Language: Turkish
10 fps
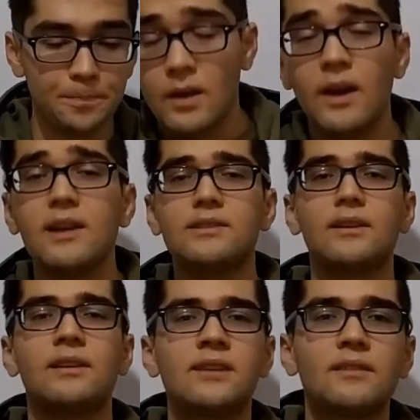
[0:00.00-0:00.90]

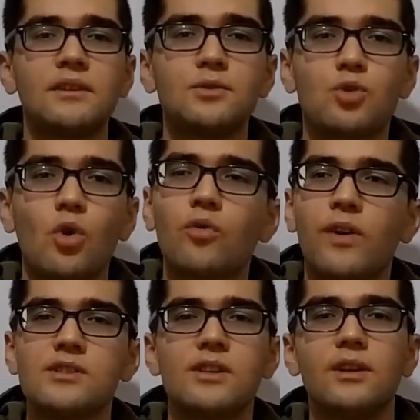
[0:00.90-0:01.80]
Ekstradan zaten çok
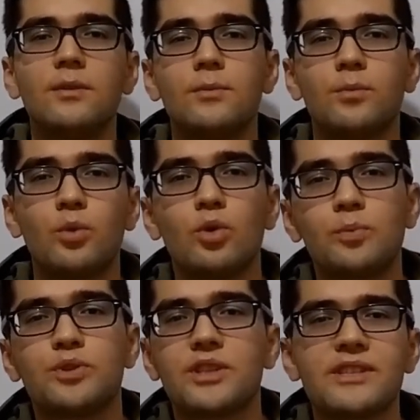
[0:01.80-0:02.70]
fazla büyük
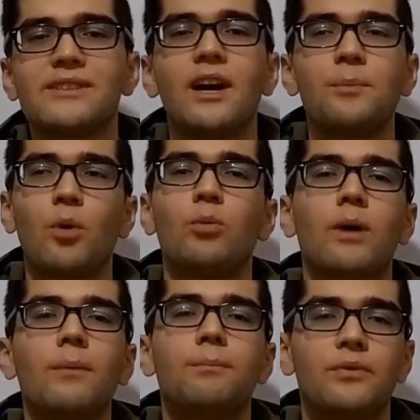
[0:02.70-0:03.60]
bütçe sahip
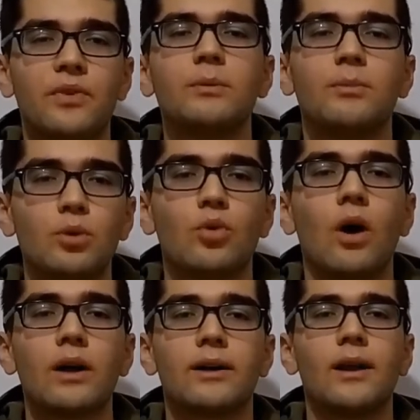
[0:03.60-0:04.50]
olmayan bir film gibi duruyor
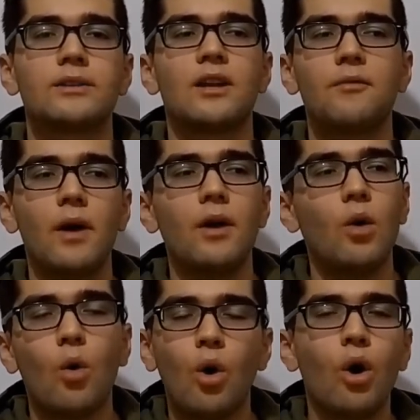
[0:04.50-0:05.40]
arkadaşlar ve
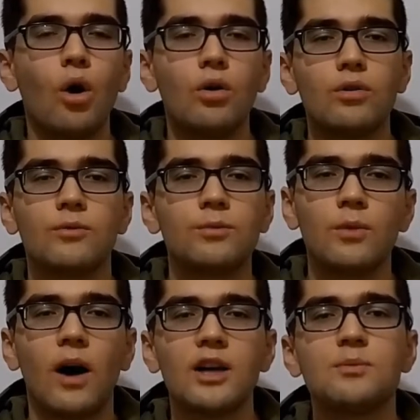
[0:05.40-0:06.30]
o
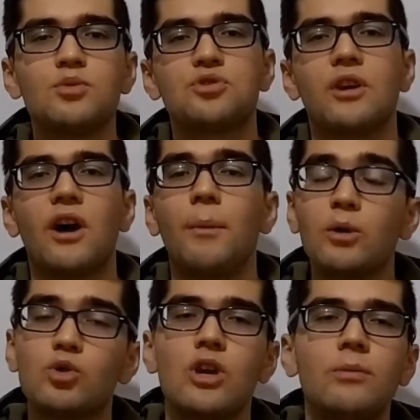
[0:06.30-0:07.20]
az bütçeye rağmen
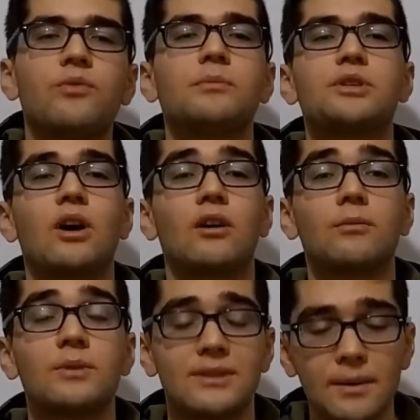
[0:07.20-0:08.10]
güzel bir film
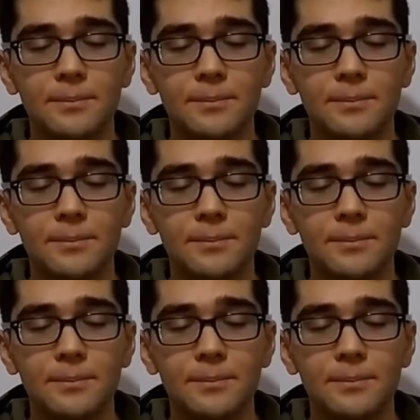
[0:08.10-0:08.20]
çıkartılmışlar.